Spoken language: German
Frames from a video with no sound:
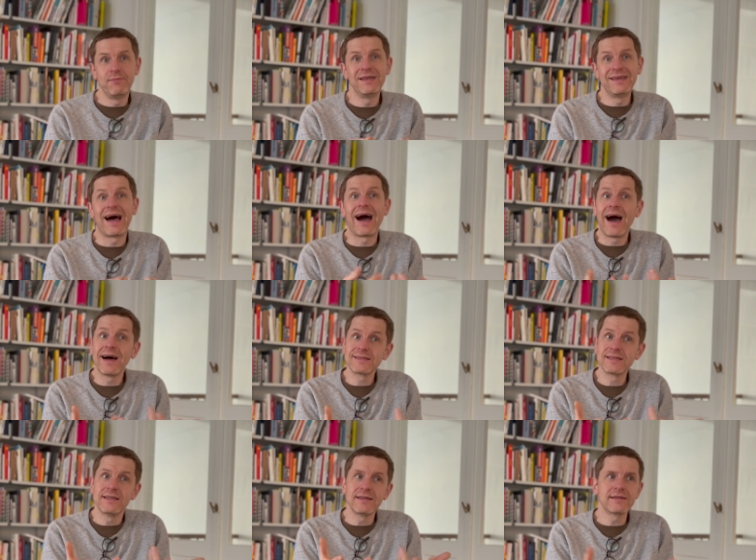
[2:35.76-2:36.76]
da
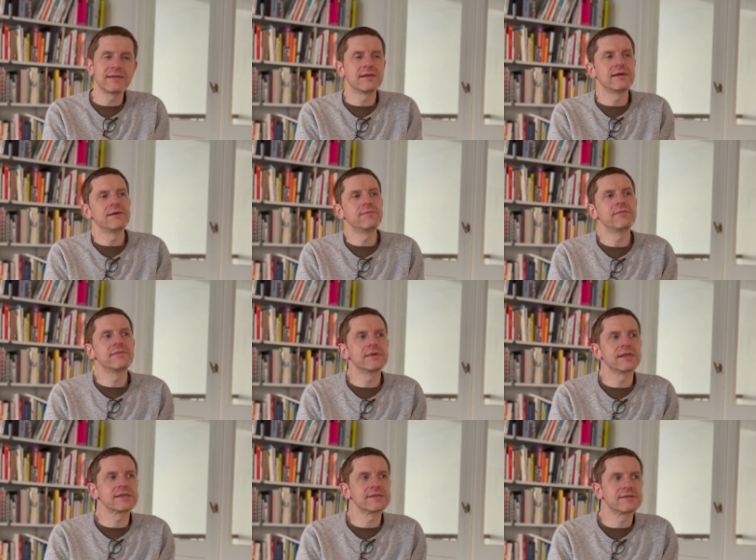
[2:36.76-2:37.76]
sind. Ähm,
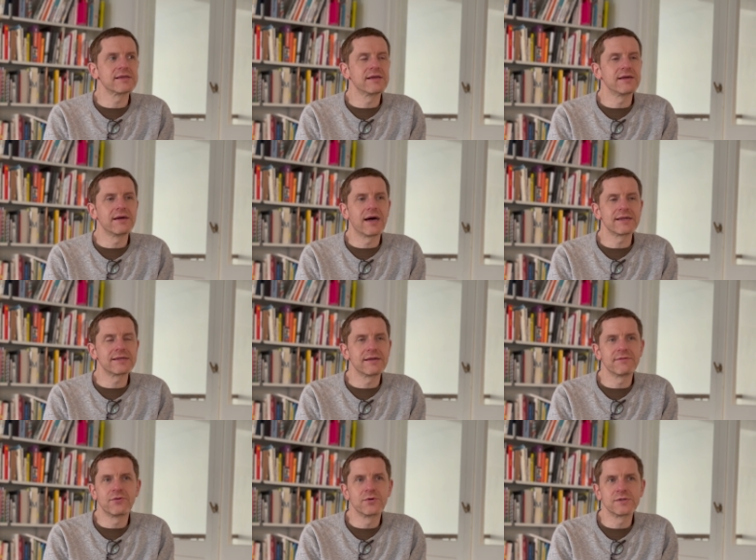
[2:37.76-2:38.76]
das äh, hat
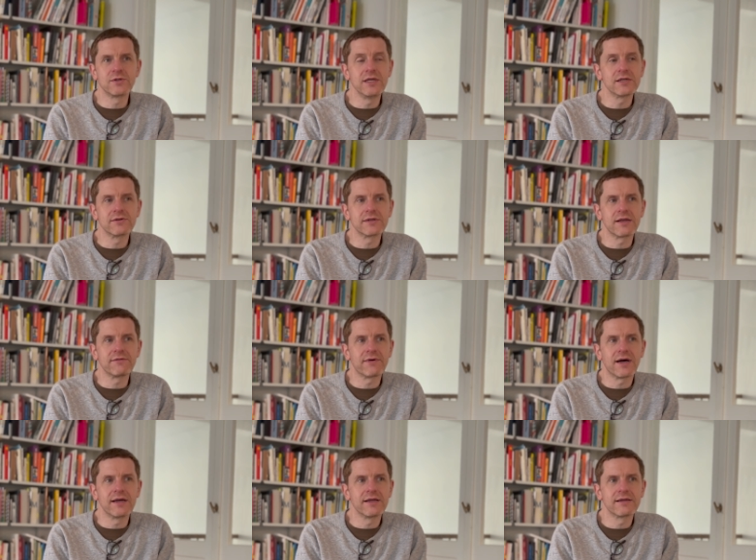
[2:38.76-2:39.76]
dann funktioniert und dann
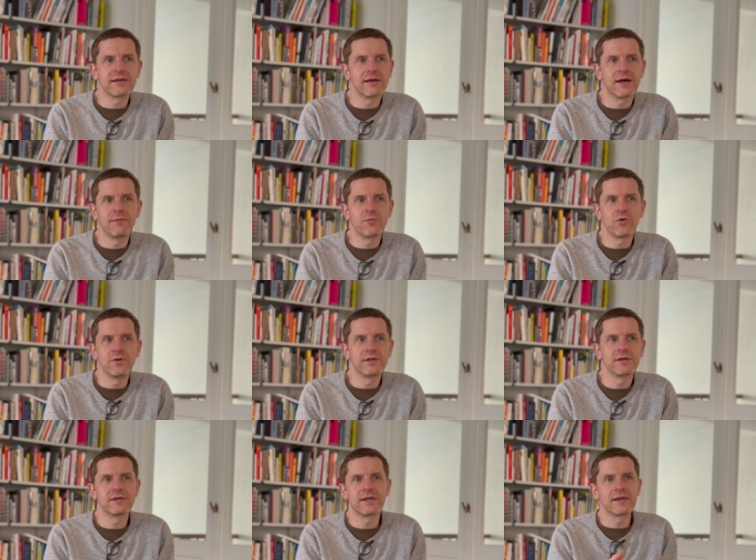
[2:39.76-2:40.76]
war ich äh, im
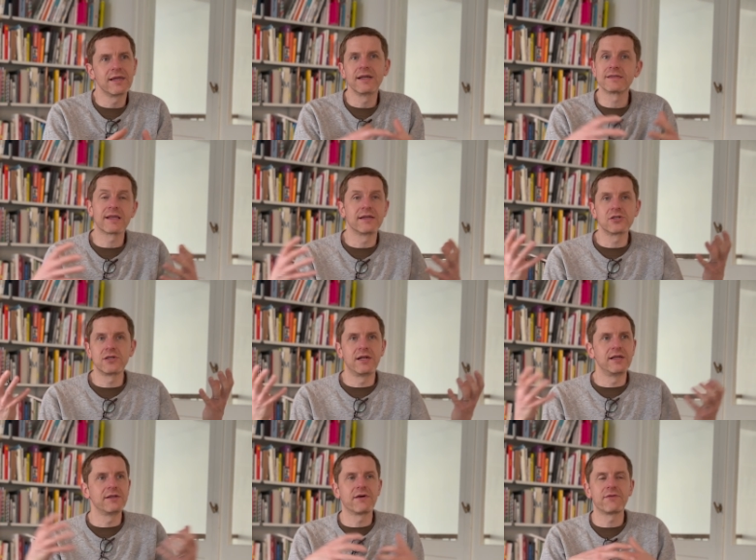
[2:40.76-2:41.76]
Grunde, dann ging das ganz
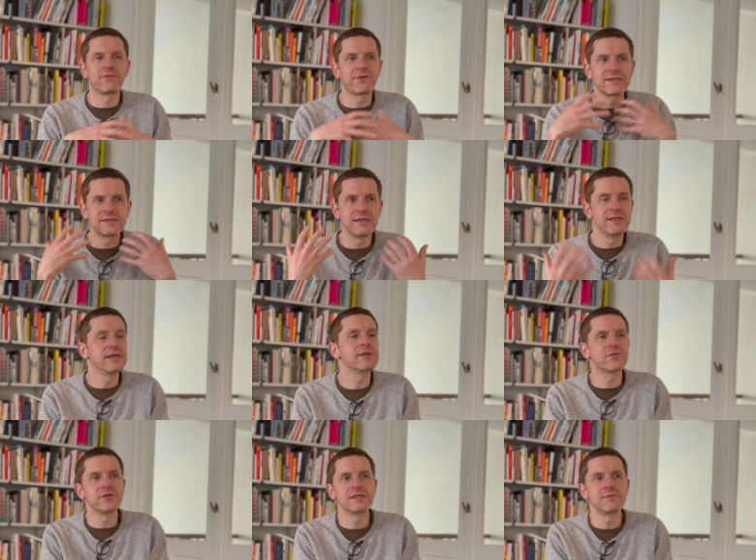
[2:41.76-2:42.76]
schnell. Ich war fasziniert
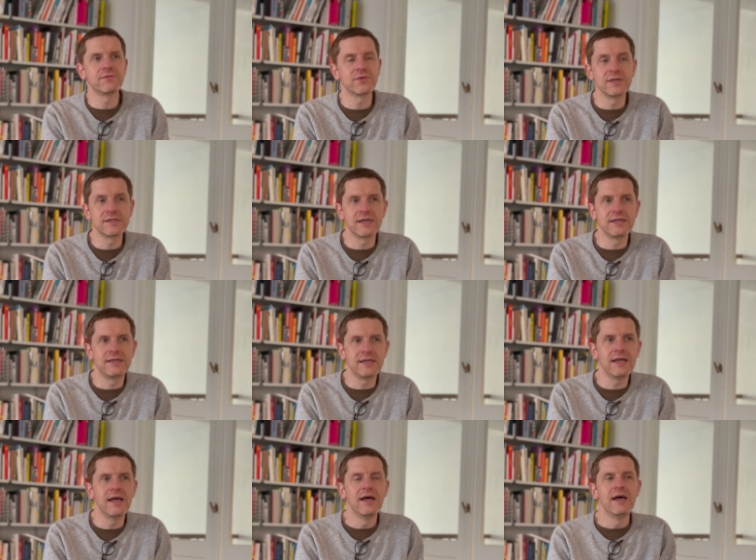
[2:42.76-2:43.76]
von, diesem, von dieser
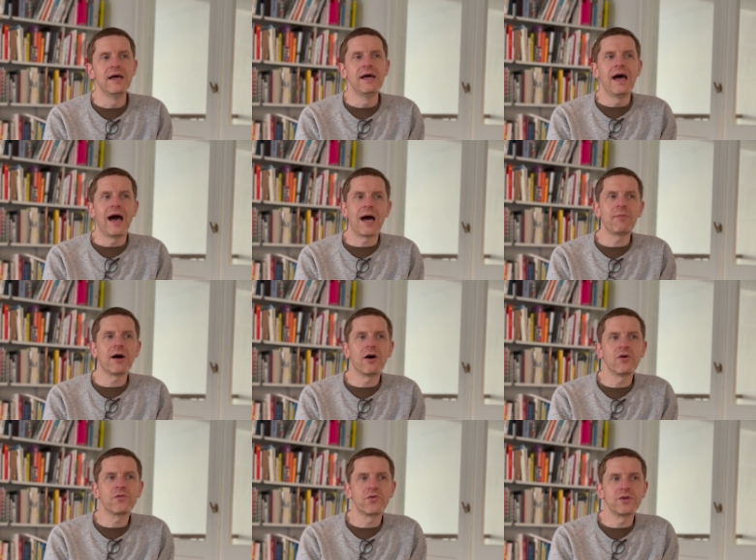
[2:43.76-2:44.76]
Idee, aber
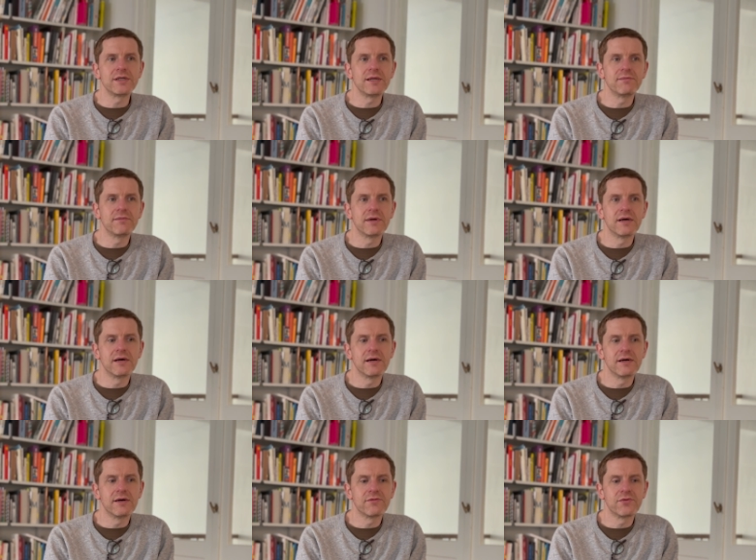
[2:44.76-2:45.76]
auch von dem,
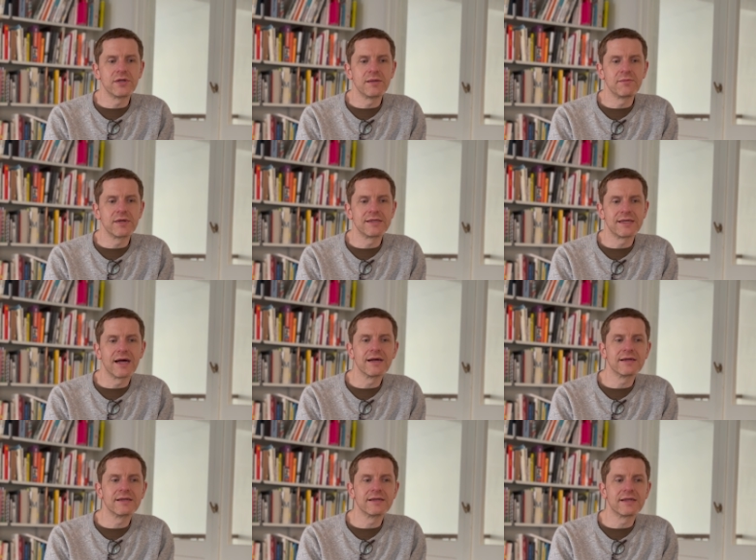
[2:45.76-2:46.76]
äh, von dem
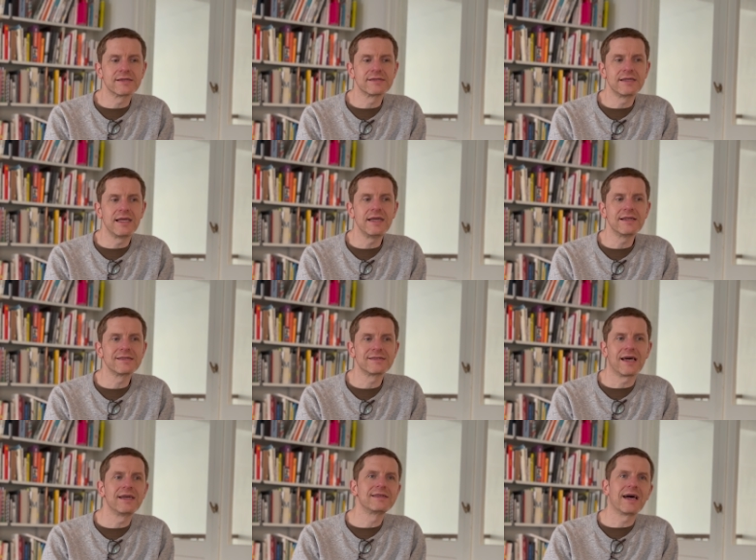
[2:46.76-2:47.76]
Gedanken, dass jede
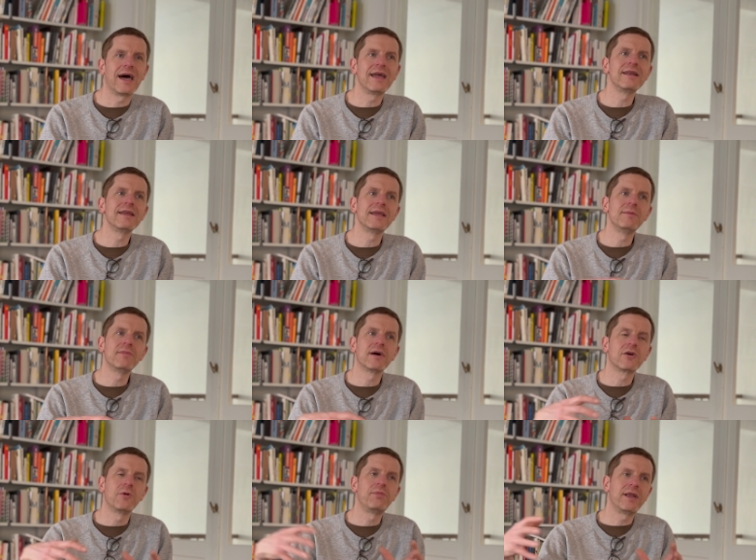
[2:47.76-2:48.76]
Seite eigentlich immer
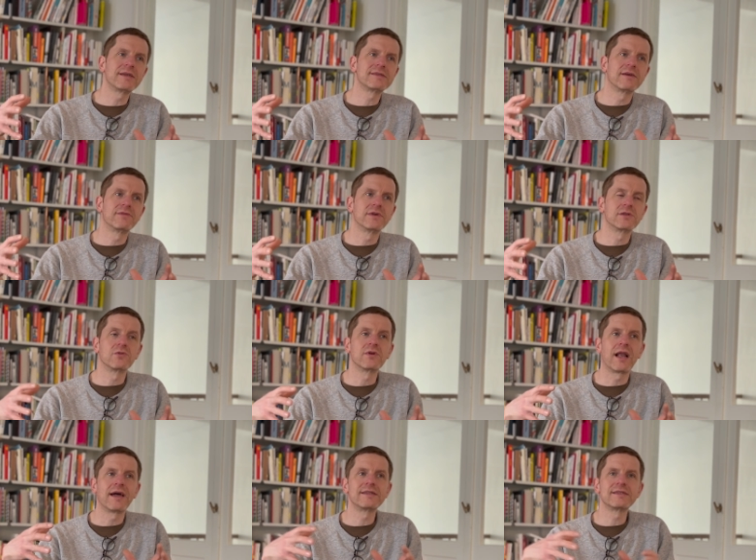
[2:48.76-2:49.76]
komplexer wird und
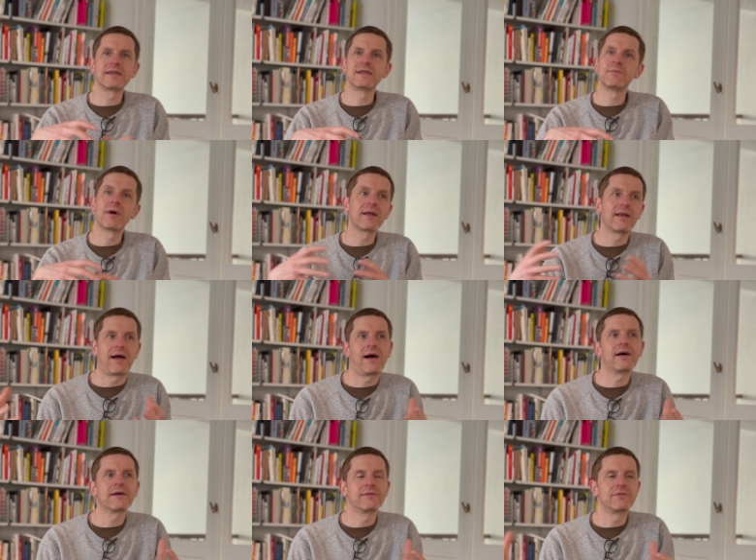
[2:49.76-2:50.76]
gleichzeitig immer
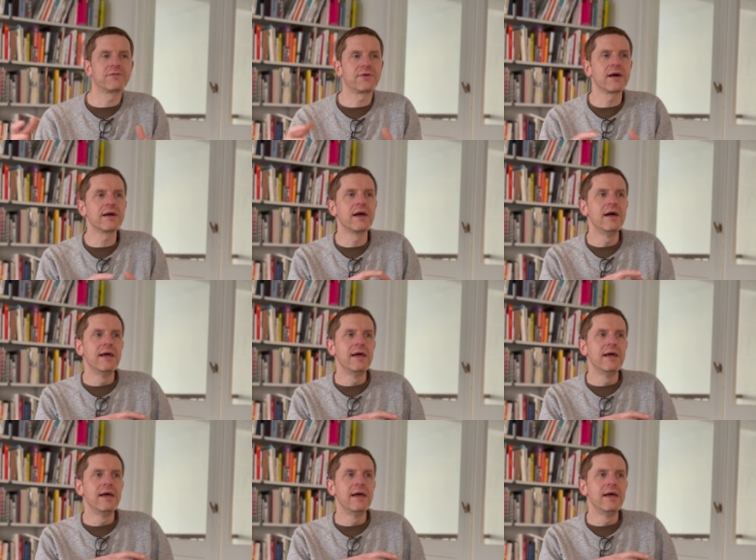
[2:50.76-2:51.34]
klarer. Wir fangen